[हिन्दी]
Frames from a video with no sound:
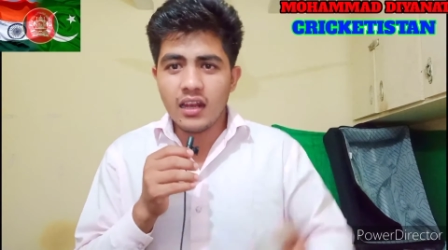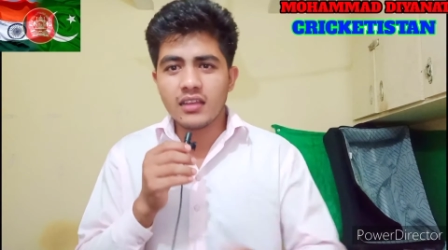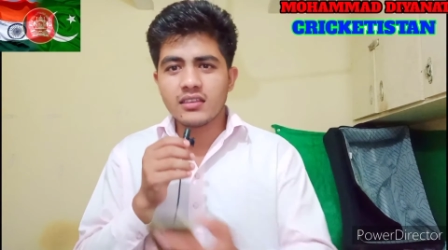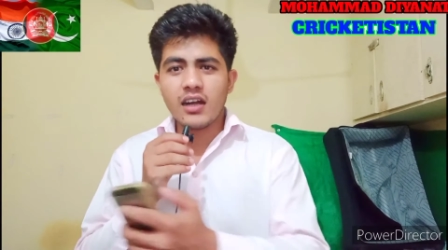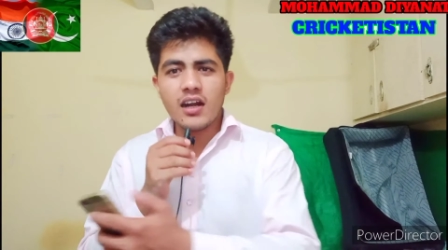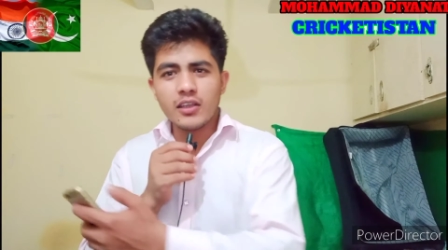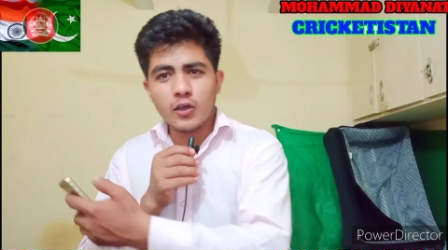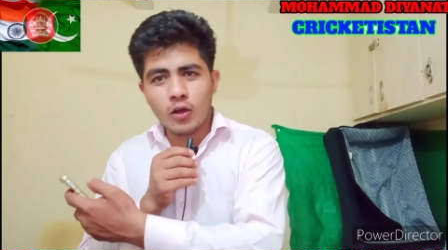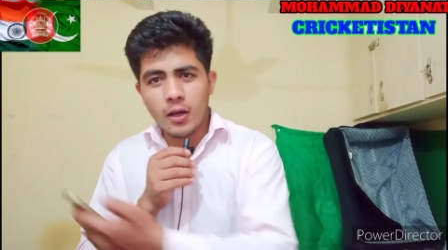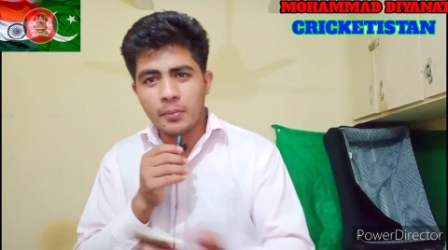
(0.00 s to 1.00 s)
लताड़
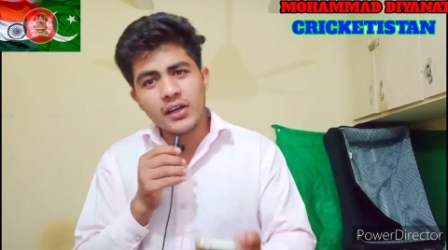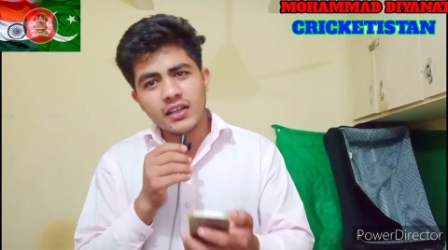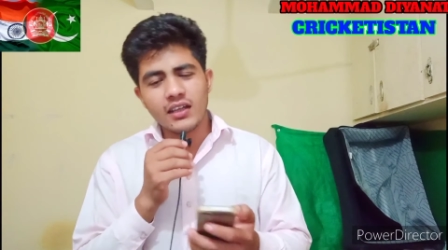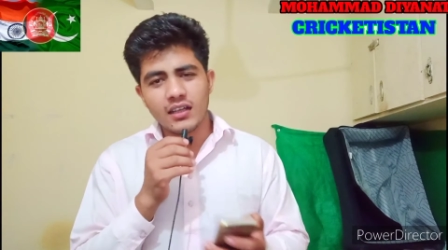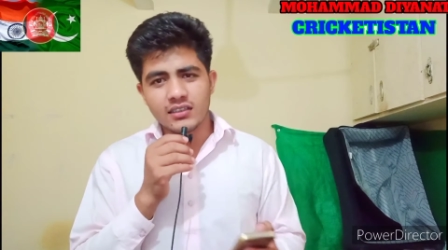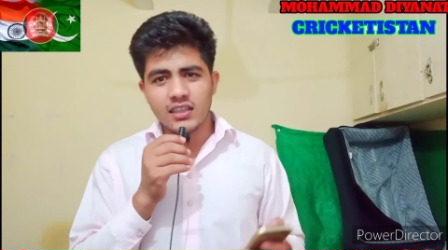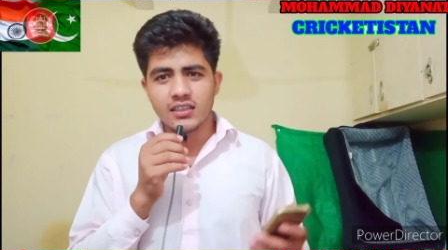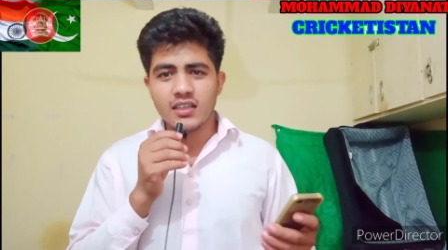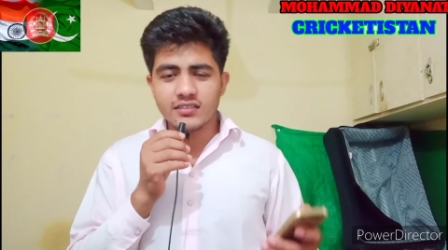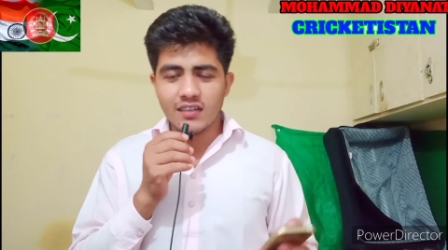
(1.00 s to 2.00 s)
के और लपेट के रख दिया
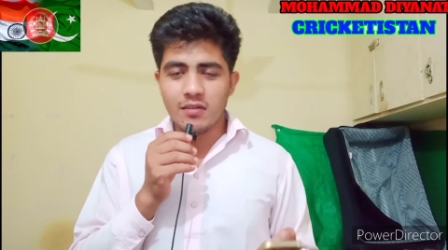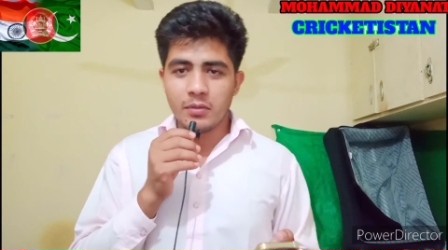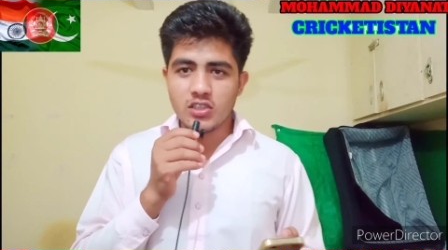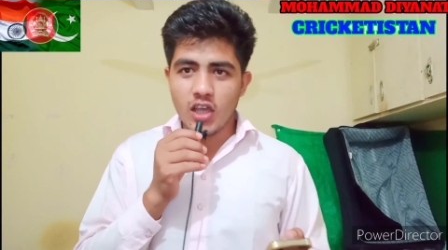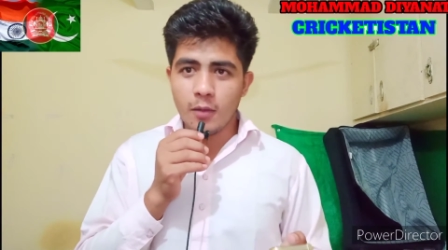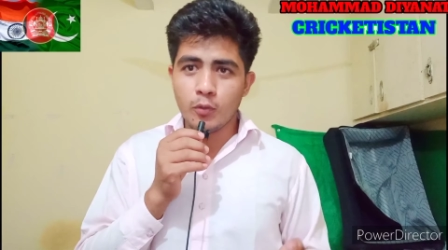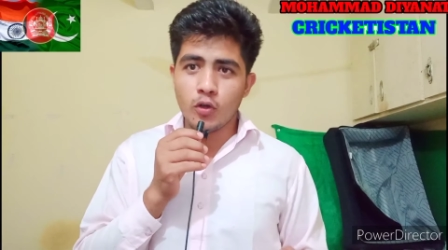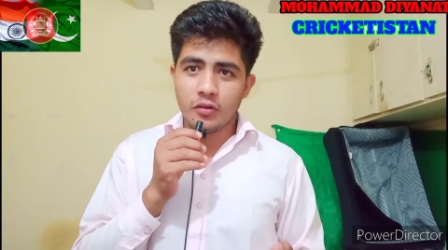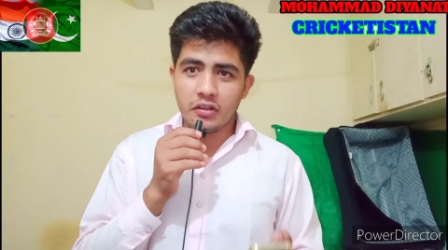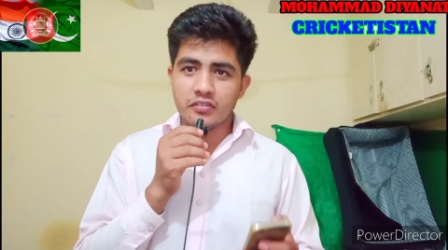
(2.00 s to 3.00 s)
किंग्स इलेवन पंजाब
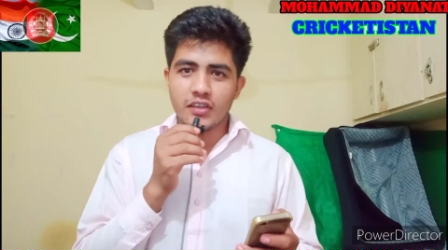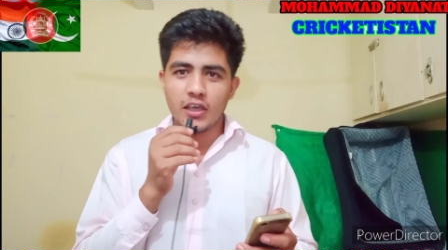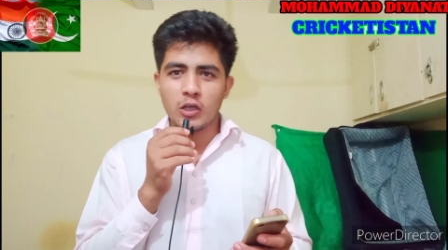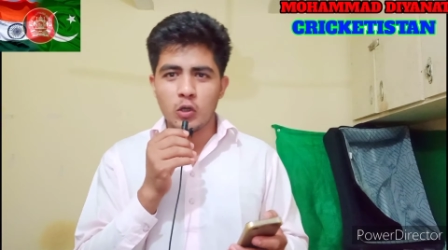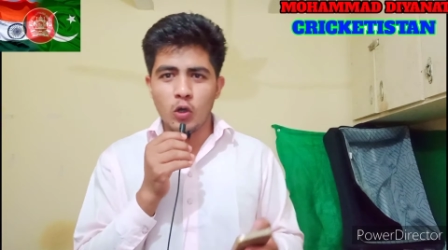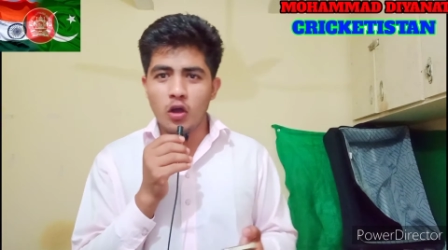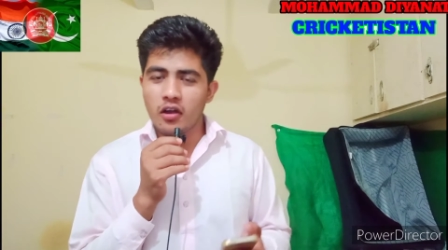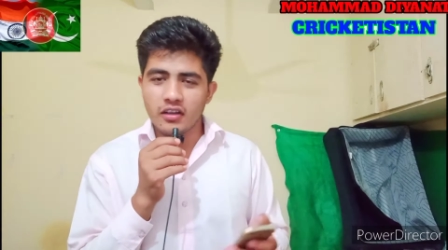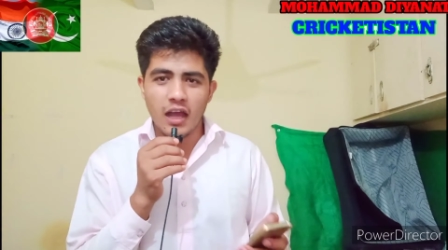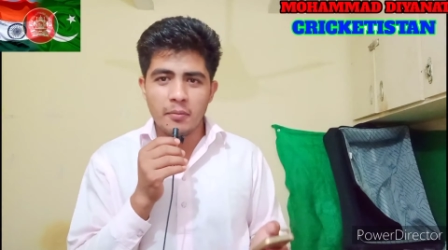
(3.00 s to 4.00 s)
को क्रिस गेल को
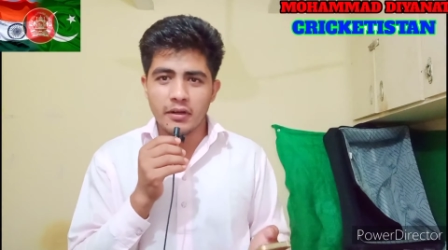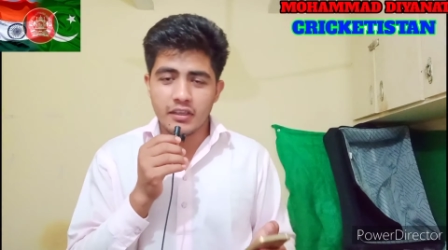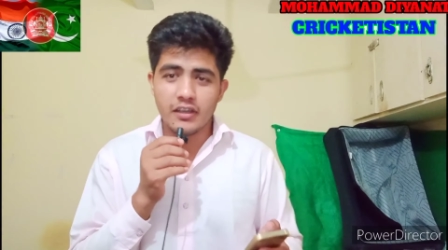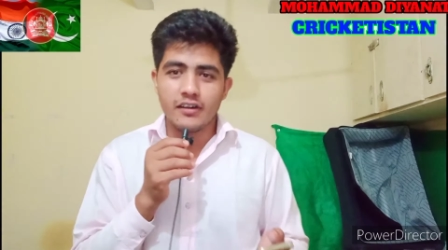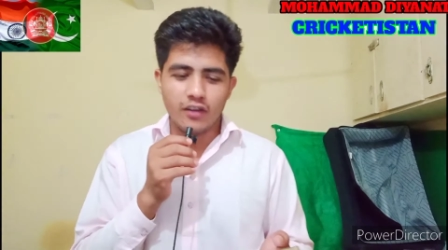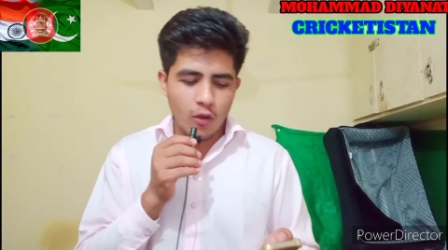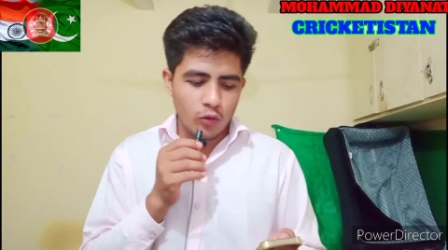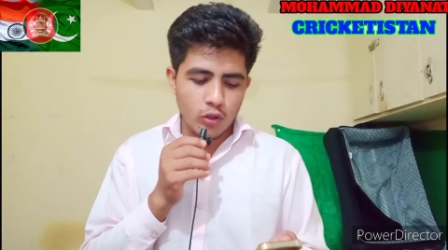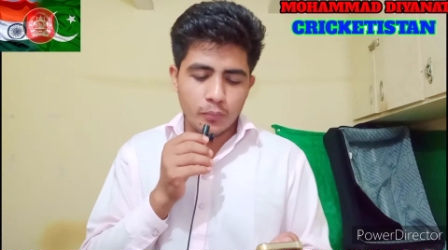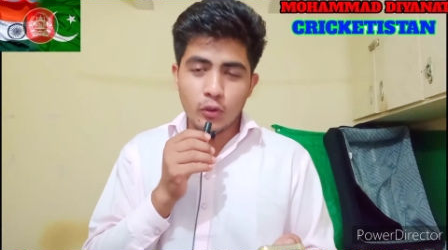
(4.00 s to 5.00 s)
और यहाँ पर के
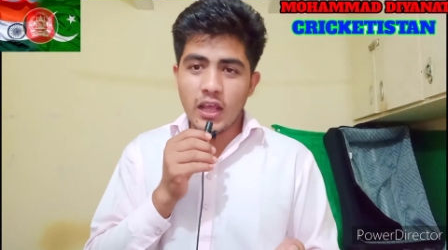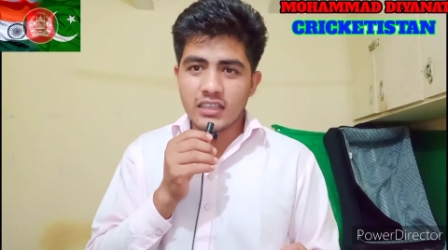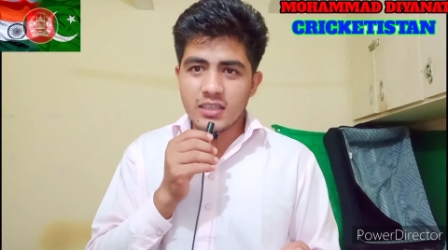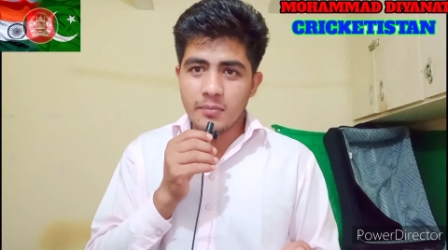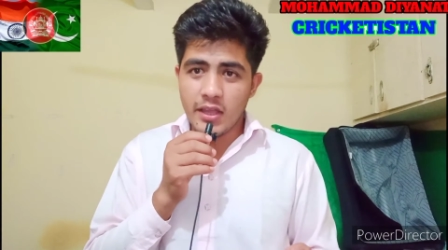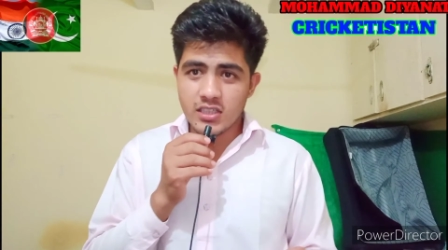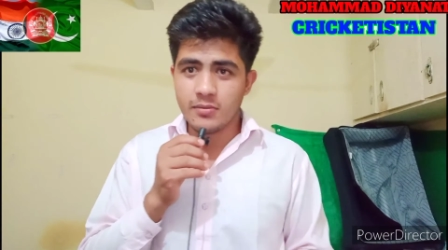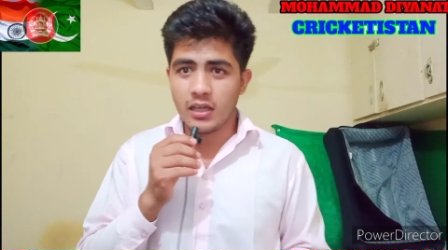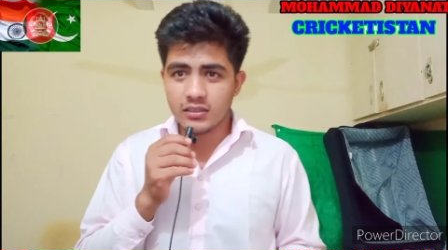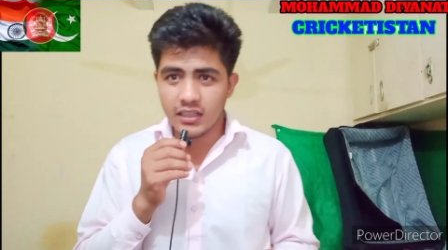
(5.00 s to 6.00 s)
राहुल को पूरे आज के मैच की
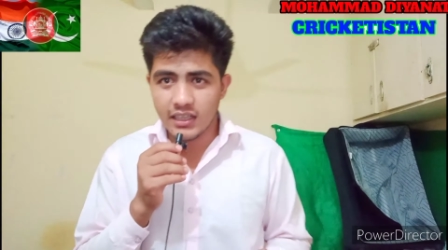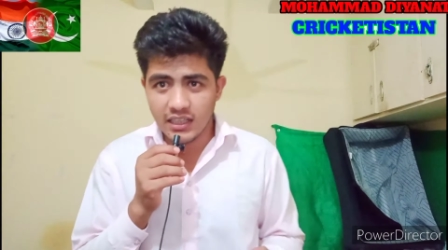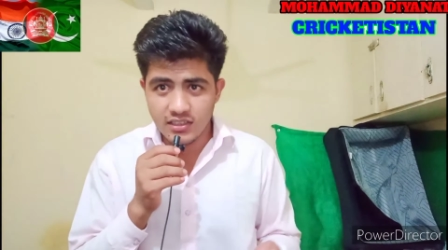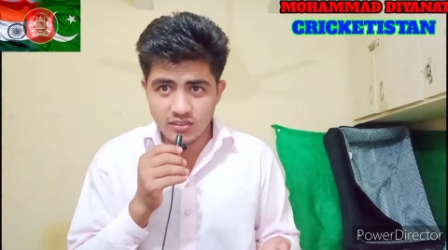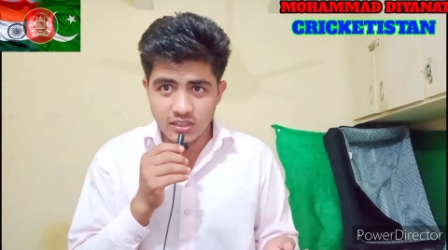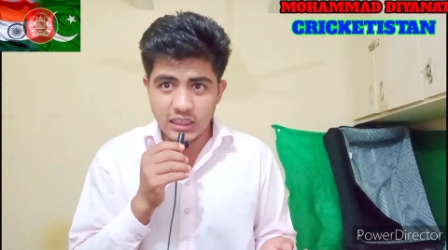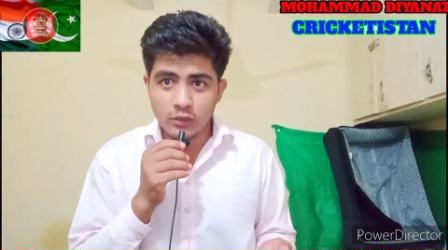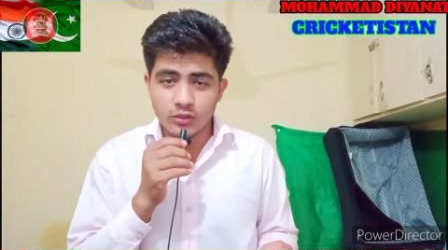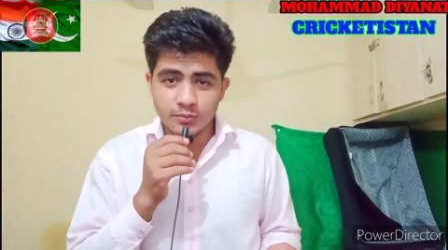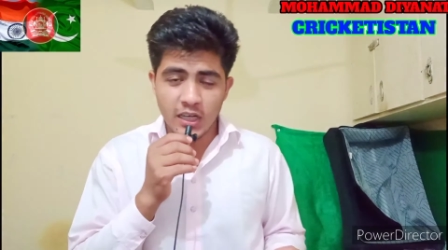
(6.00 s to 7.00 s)
बात करेंगे लेकिन जिसने चैनल
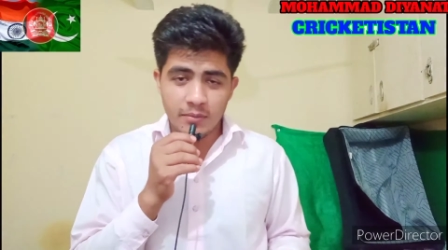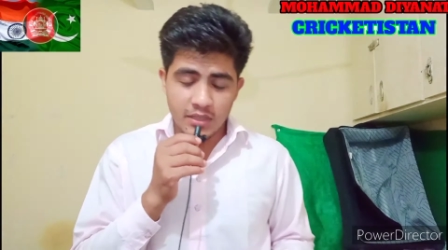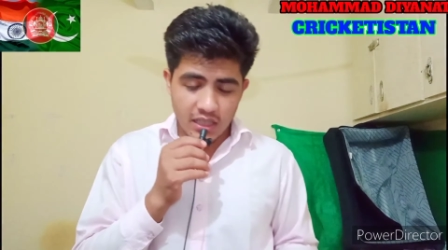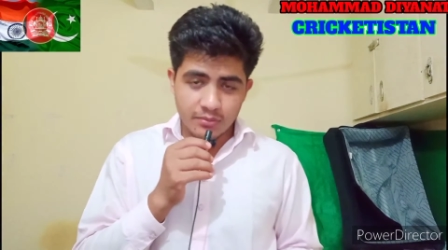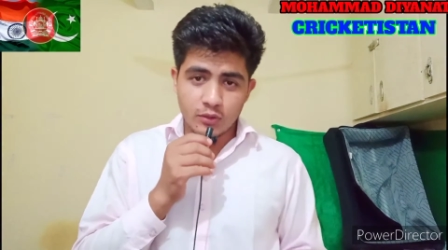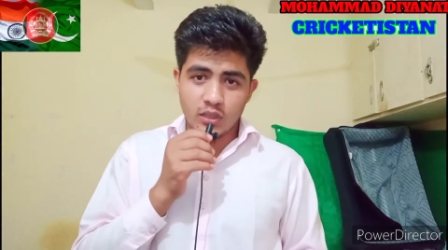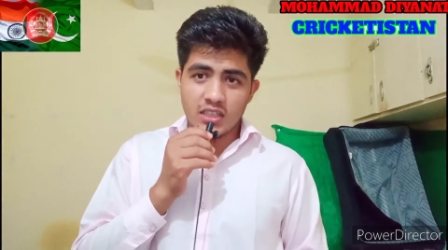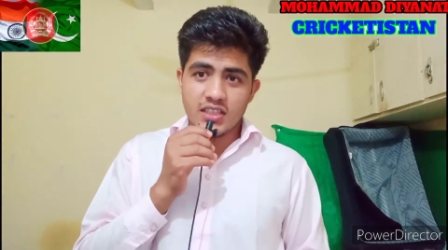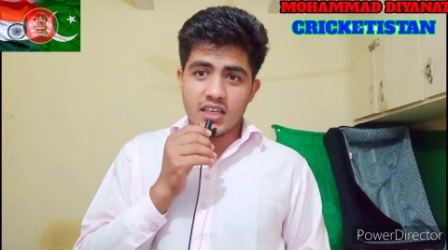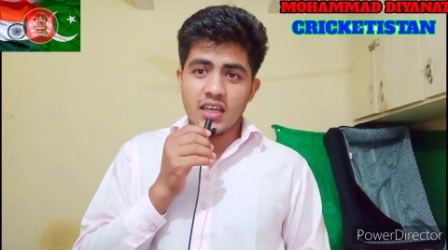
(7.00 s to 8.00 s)
को सब्सक्राइब नहीं किया आपसे
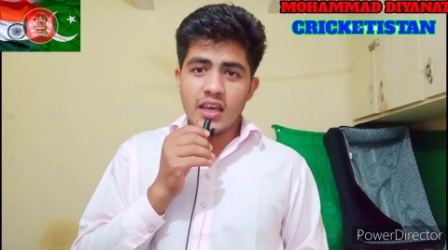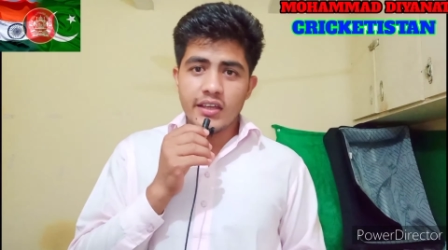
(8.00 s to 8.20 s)
गुजारिश है